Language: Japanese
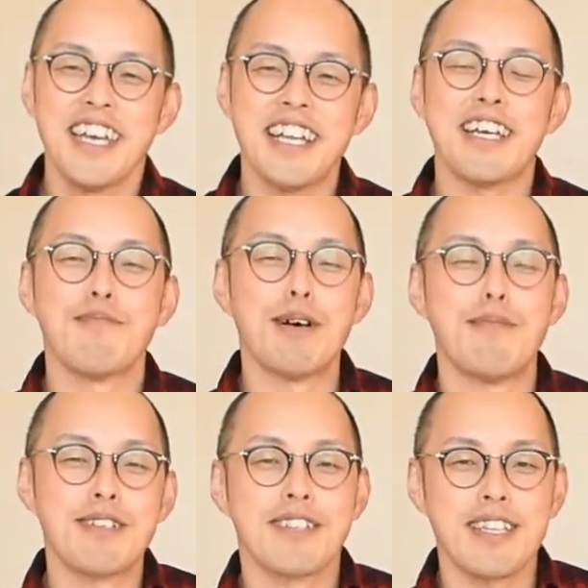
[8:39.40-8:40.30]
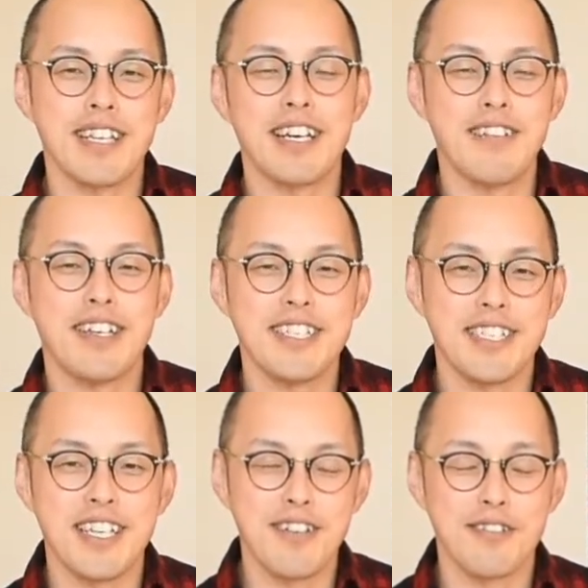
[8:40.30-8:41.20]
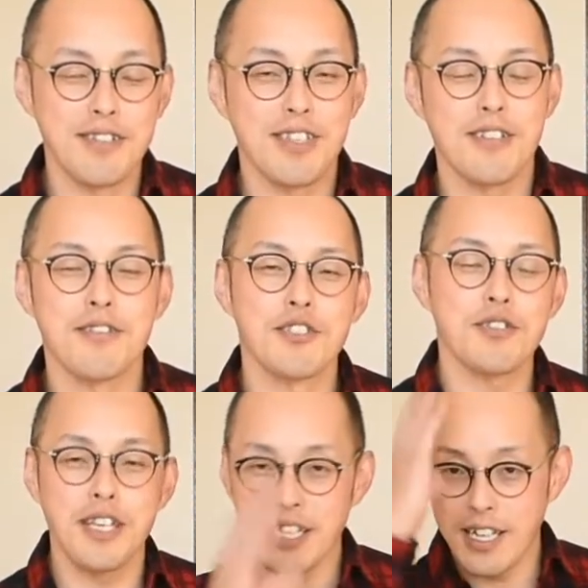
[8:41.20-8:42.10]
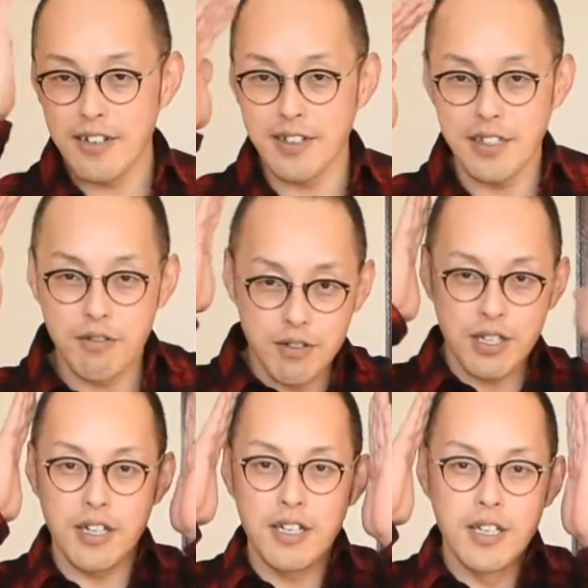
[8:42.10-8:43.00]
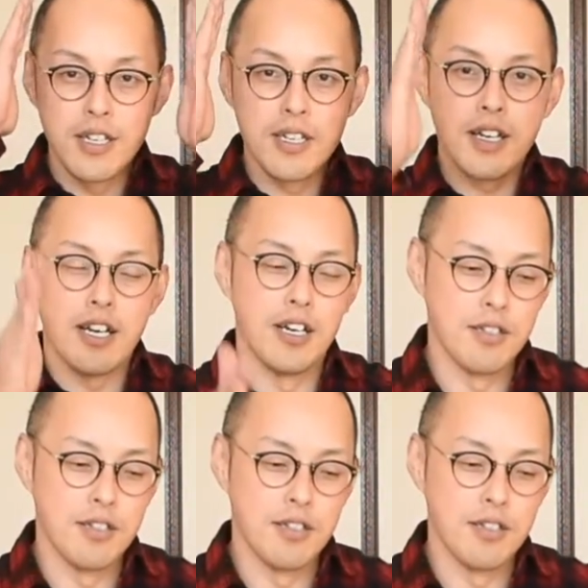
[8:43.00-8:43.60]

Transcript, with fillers: えらいまん丸になった可愛らしい顔で売ってるよ。初代なんかはね、こうなんか、あ